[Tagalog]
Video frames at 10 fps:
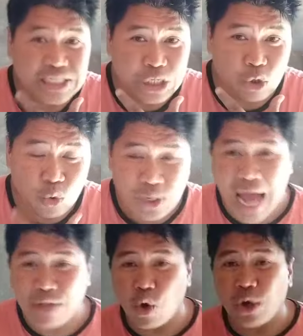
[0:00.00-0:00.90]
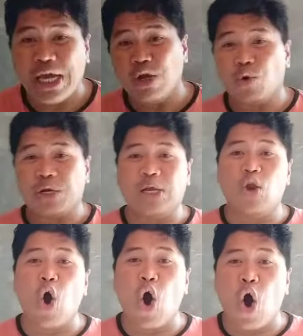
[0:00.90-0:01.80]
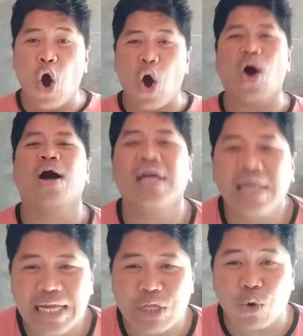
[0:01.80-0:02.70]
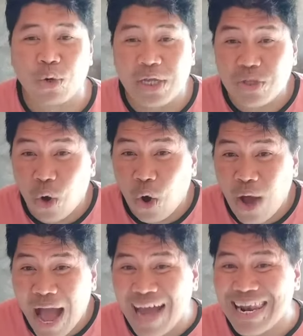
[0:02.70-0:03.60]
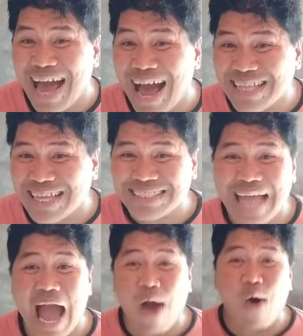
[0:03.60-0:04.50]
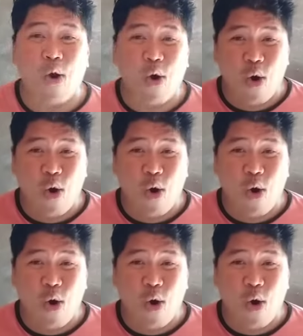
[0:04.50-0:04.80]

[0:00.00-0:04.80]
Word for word: Siguradong hilong-ilo Litong-lito ang lahat ng tao